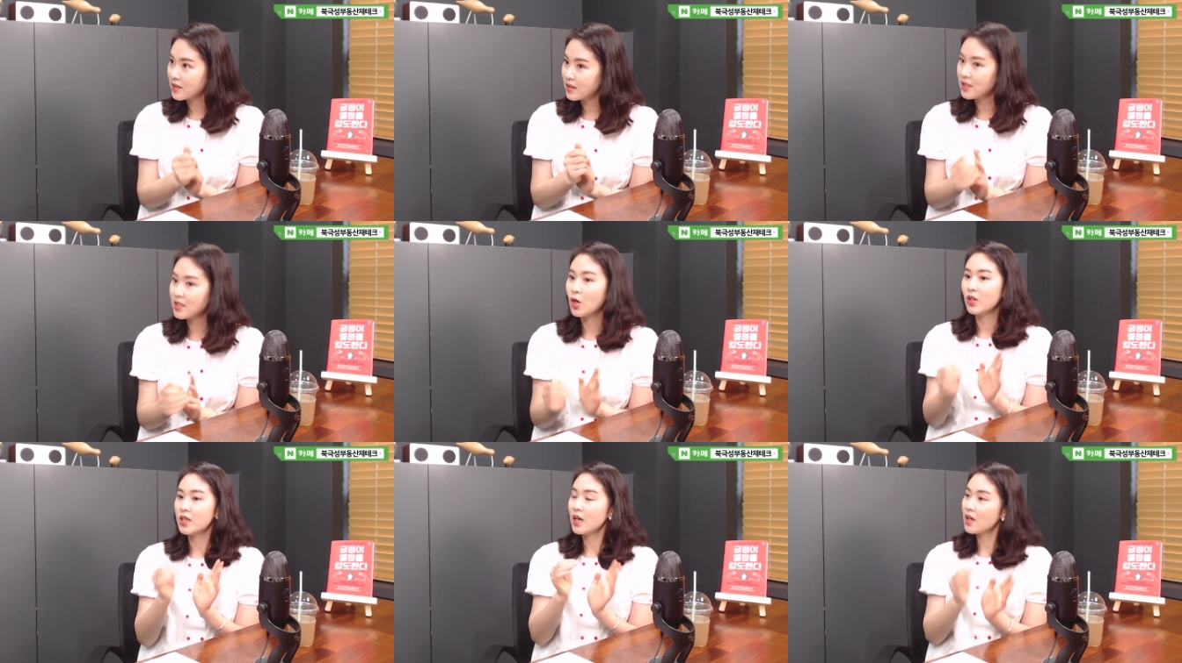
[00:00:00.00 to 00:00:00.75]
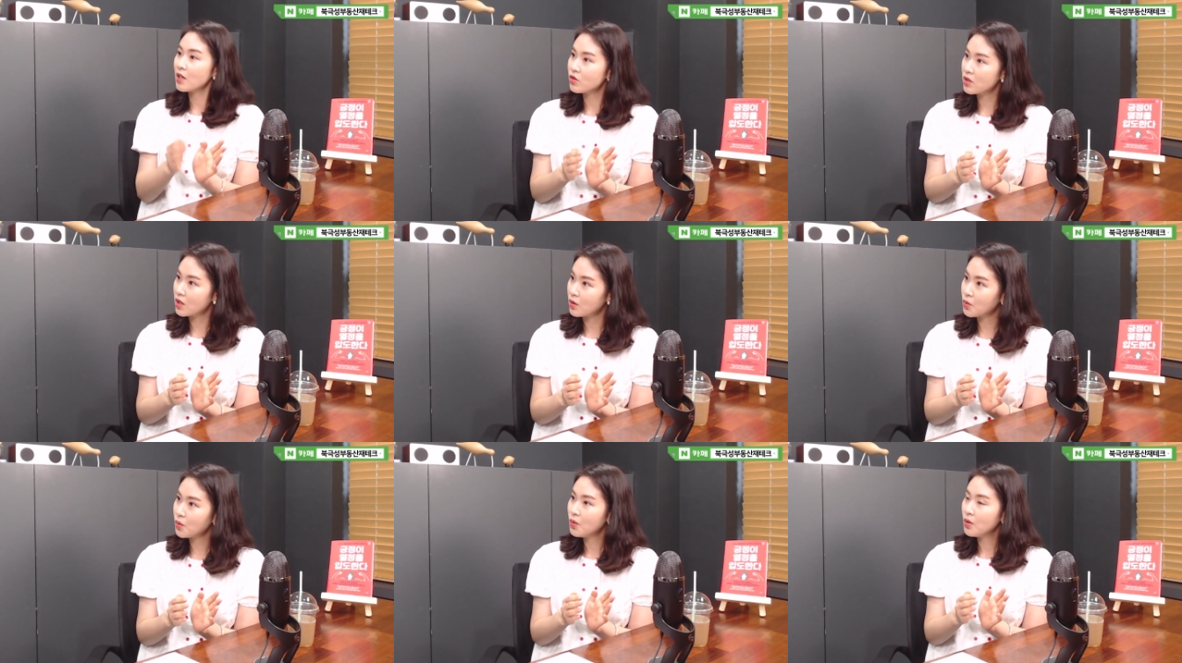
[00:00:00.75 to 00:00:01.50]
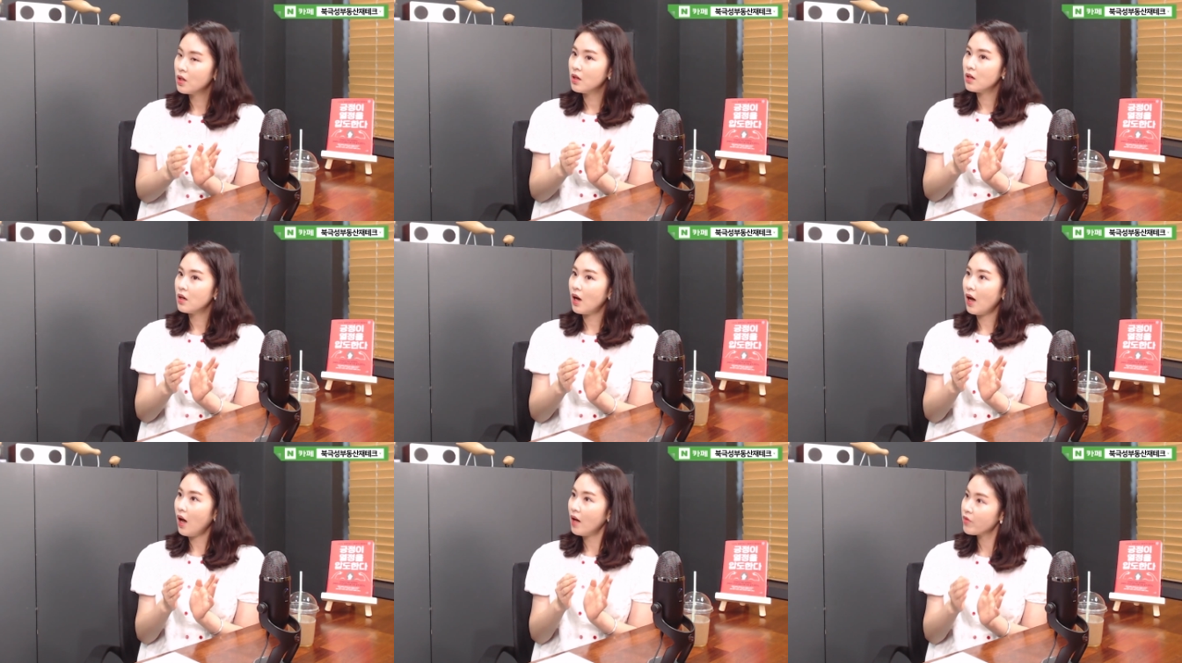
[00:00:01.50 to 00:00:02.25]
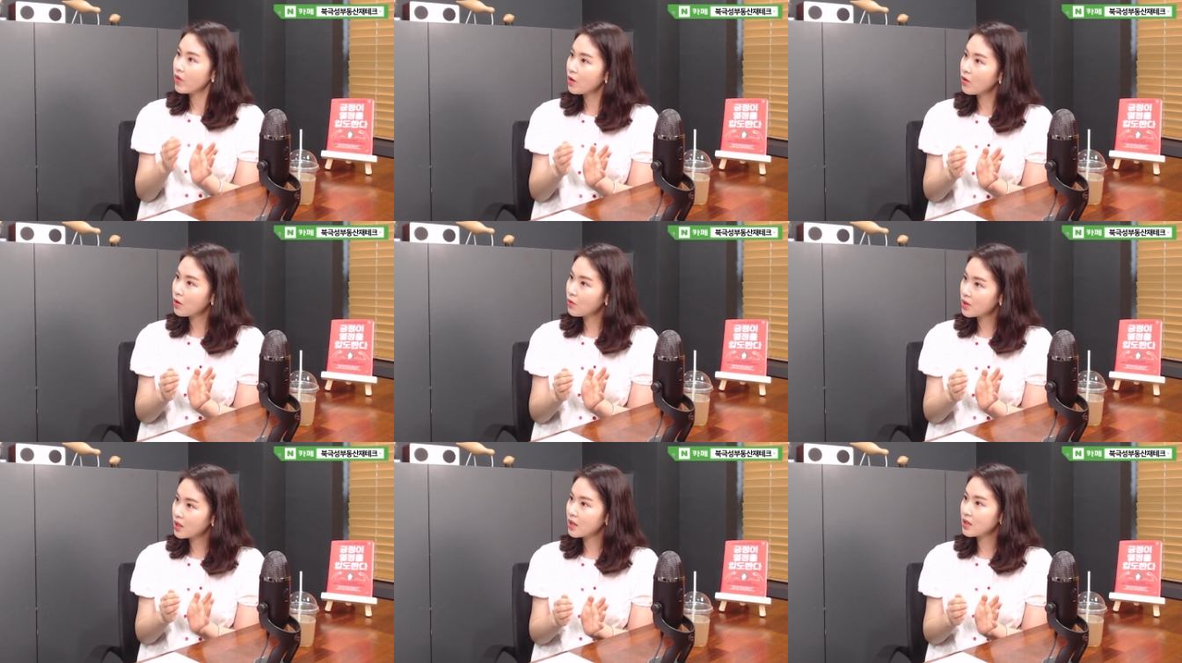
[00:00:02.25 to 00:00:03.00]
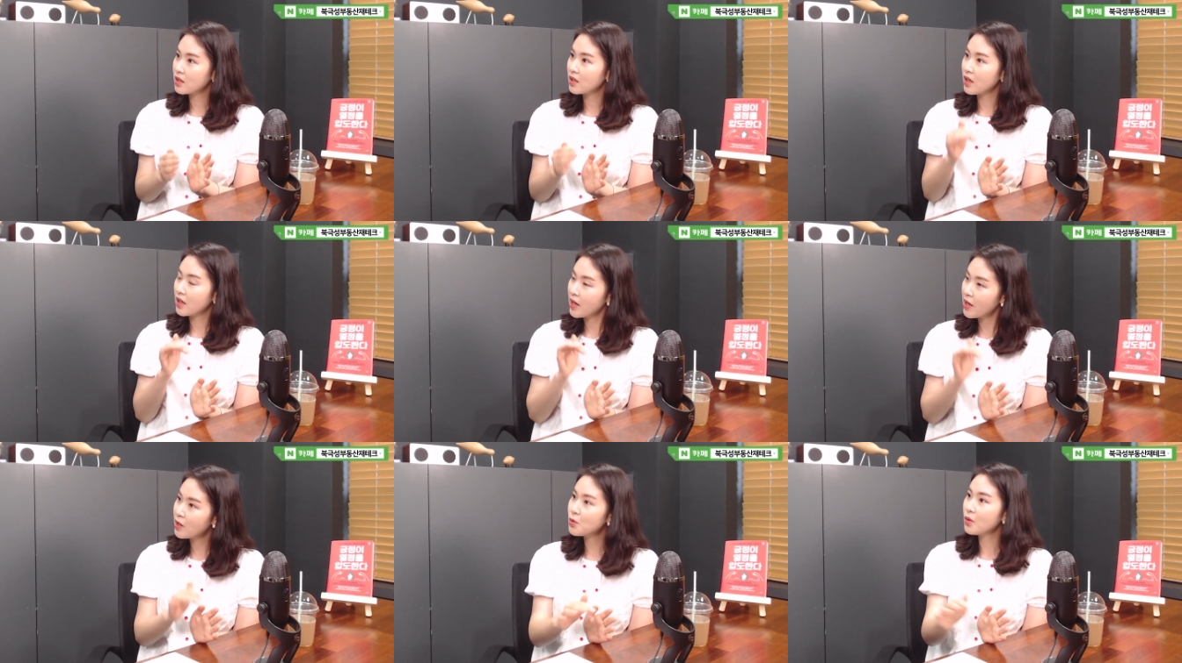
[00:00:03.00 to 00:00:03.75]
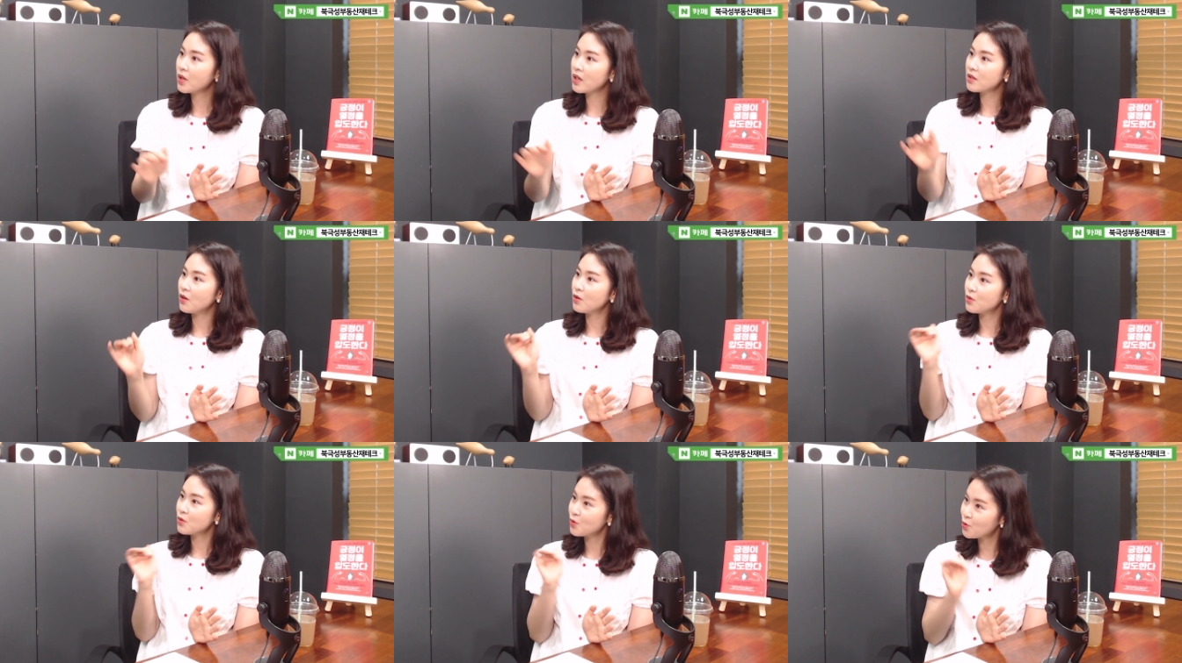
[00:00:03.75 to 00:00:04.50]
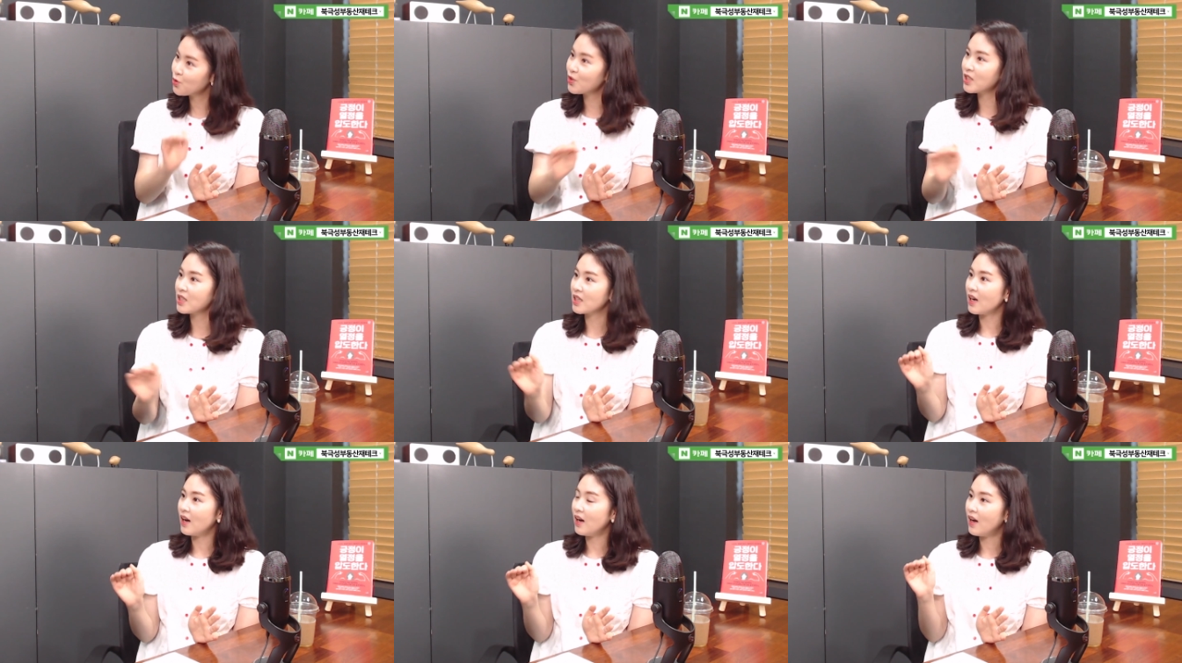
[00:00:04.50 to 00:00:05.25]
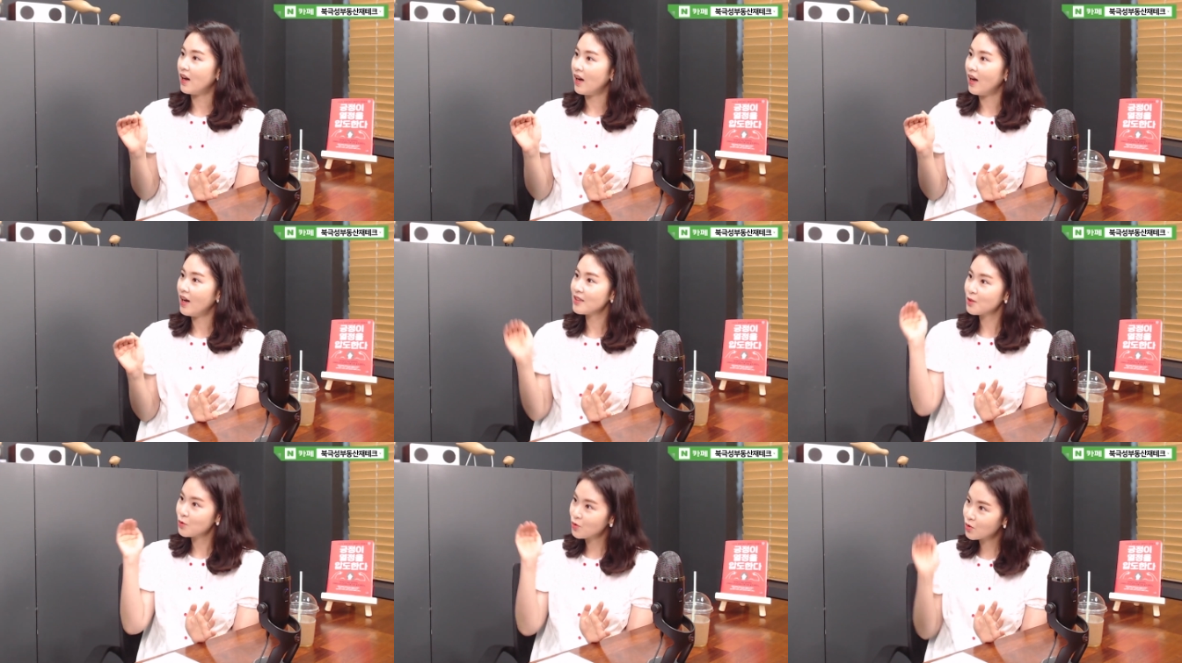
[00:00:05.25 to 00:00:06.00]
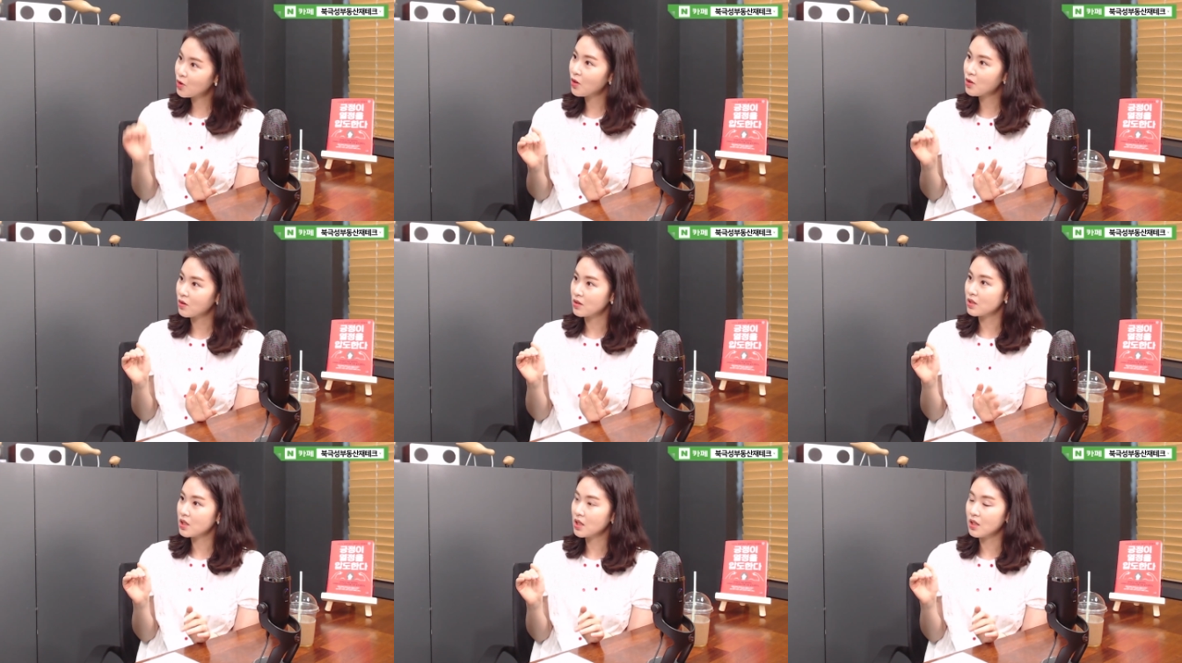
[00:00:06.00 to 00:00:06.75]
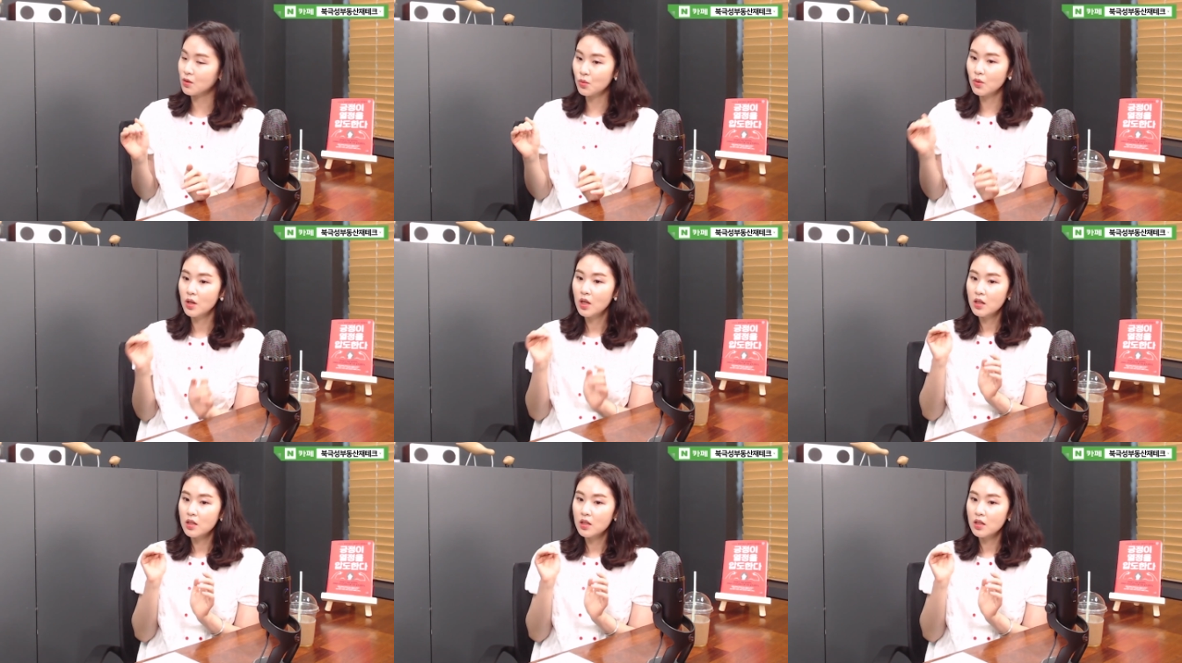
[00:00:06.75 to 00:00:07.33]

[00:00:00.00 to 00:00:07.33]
이전에 상가주택도 아, 안 될 거라고 생각했는데 계속해서 두드리니까 하늘에 뚝 떨어졌듯이 또